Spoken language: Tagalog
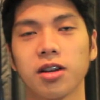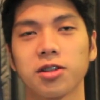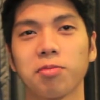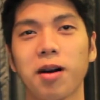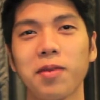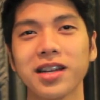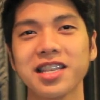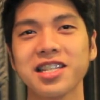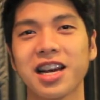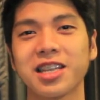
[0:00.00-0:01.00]

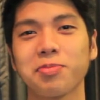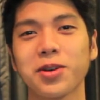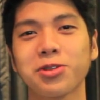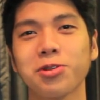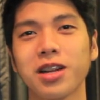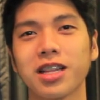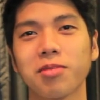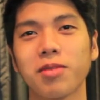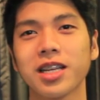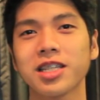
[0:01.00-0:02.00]
Sumabak din siya sa
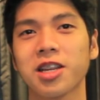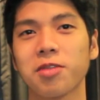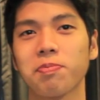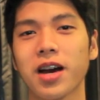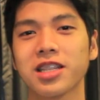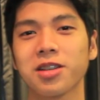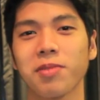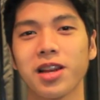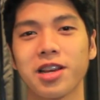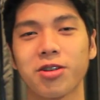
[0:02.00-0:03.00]
pagsulat ng mga script para sa
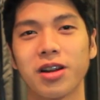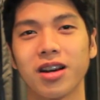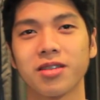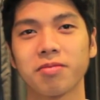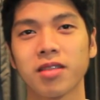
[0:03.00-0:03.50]
pelikula.